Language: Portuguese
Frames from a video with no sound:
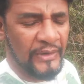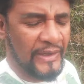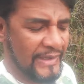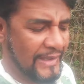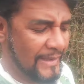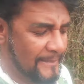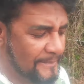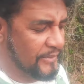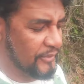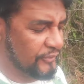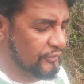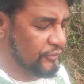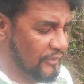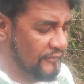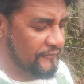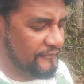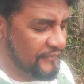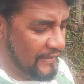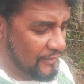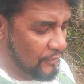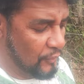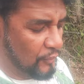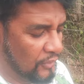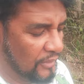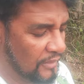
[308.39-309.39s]
Aí a pessoa
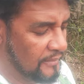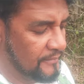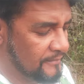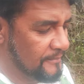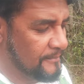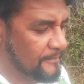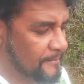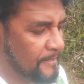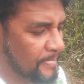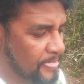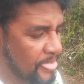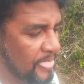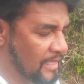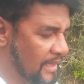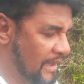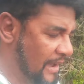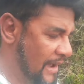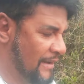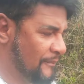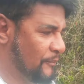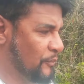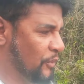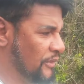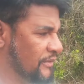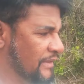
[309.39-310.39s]
falou,
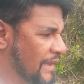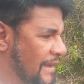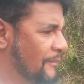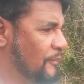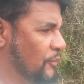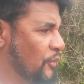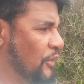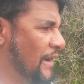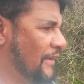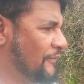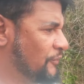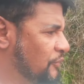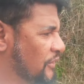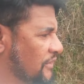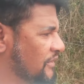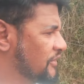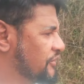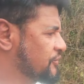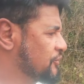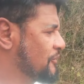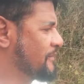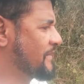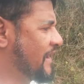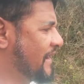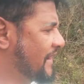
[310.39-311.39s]
a, a, a dona
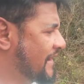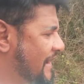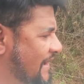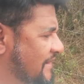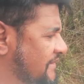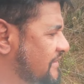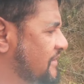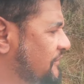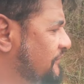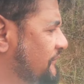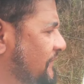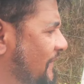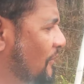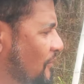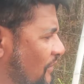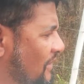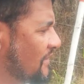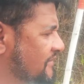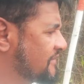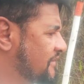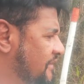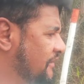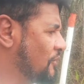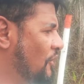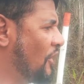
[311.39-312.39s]
de um mercadinho falou
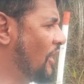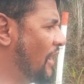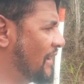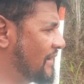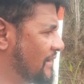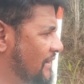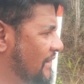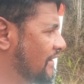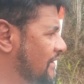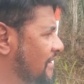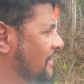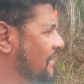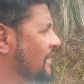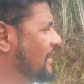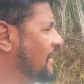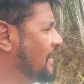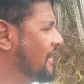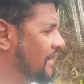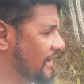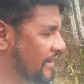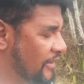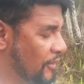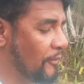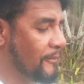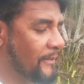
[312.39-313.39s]
assim, olha,
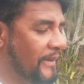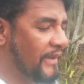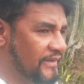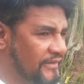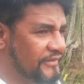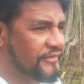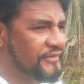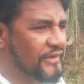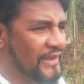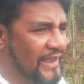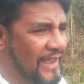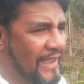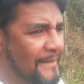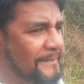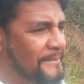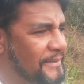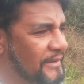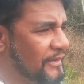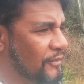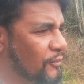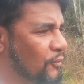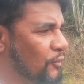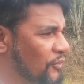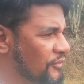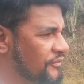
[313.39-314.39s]
realmente é
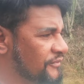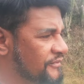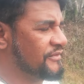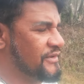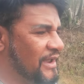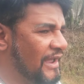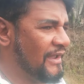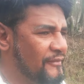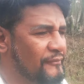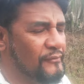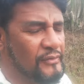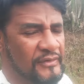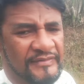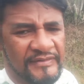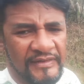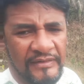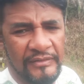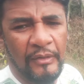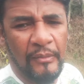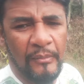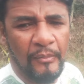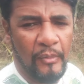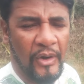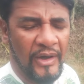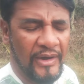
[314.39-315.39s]
perigoso, já que você
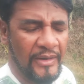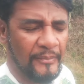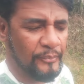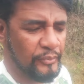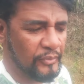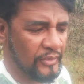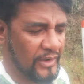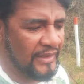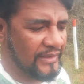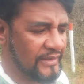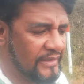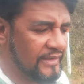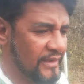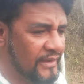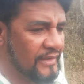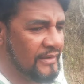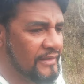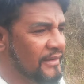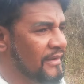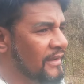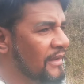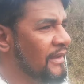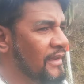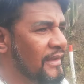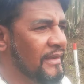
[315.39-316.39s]
não mora por aqui,
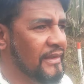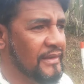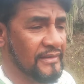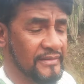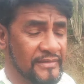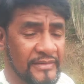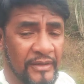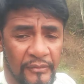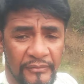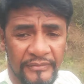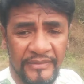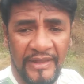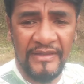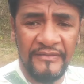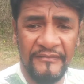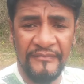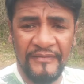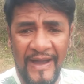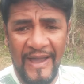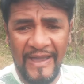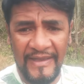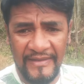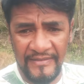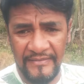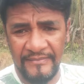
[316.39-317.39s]
então nem
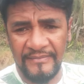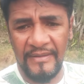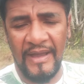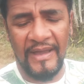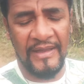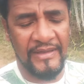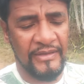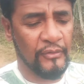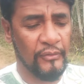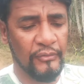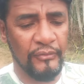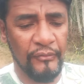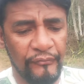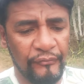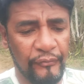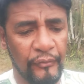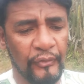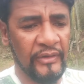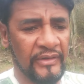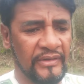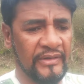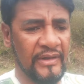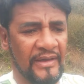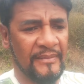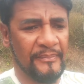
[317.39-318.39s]
vai. Aí eu não
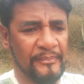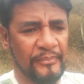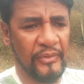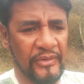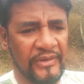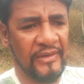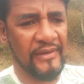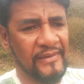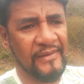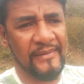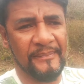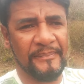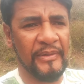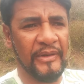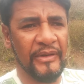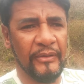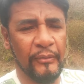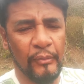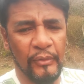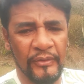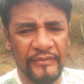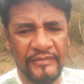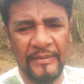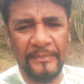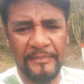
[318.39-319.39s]
fui, né? Porque é
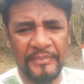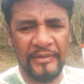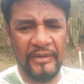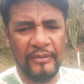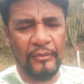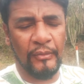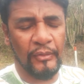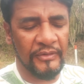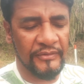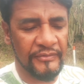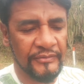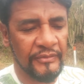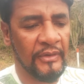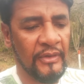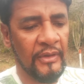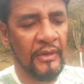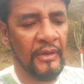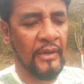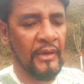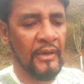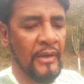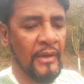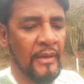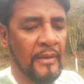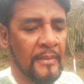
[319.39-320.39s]
perigoso é perigoso.
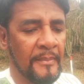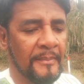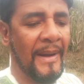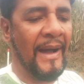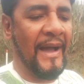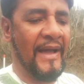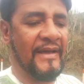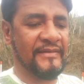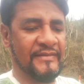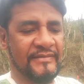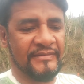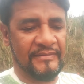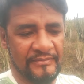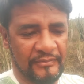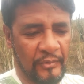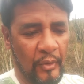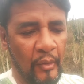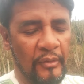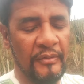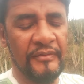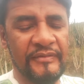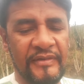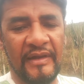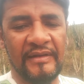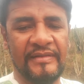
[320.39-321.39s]
Mas
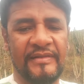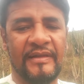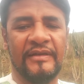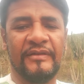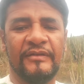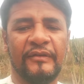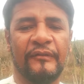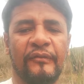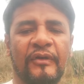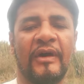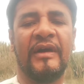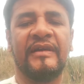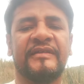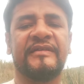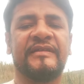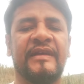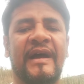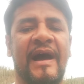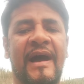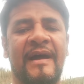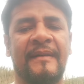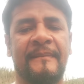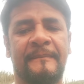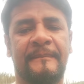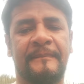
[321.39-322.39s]
com certeza eu vou
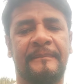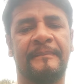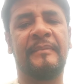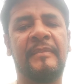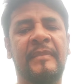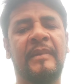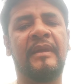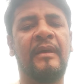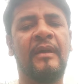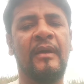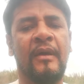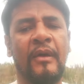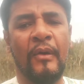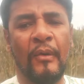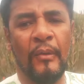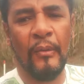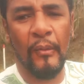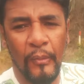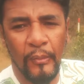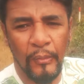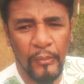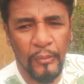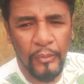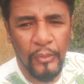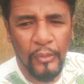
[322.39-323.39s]
achar
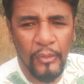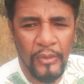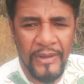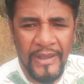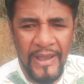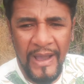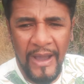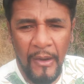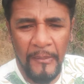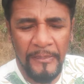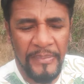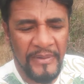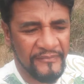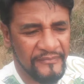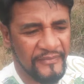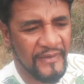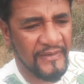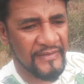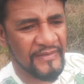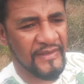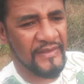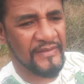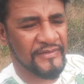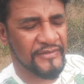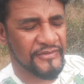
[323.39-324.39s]
um local para
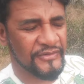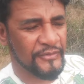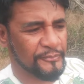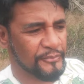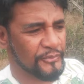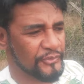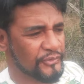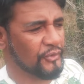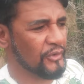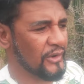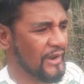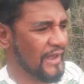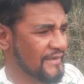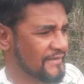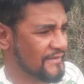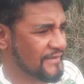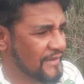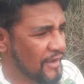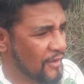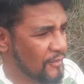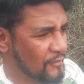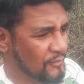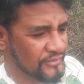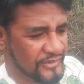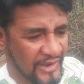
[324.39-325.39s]
fazer esse tipo de
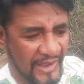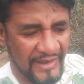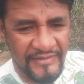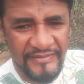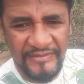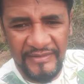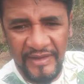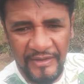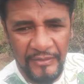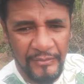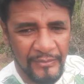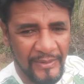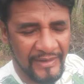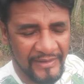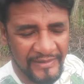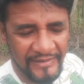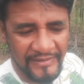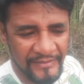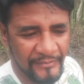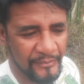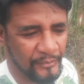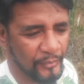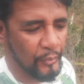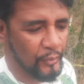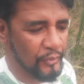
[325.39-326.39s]
oração. Já achei um
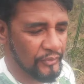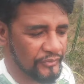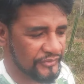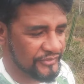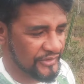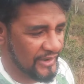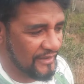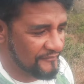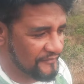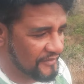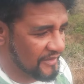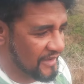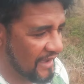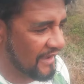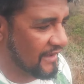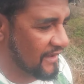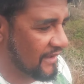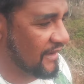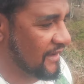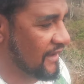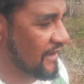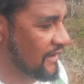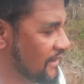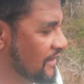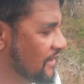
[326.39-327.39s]
aqui em Búzios, já vim
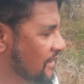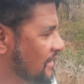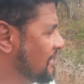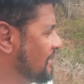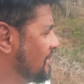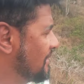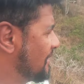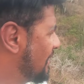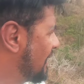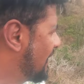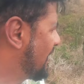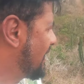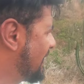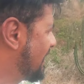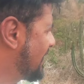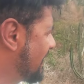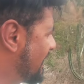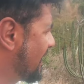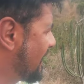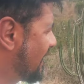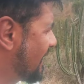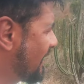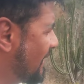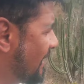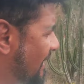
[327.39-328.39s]
aqui.
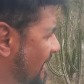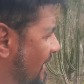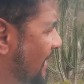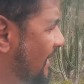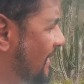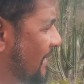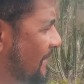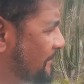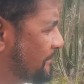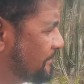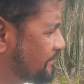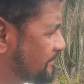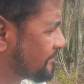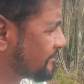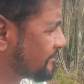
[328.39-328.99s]
É...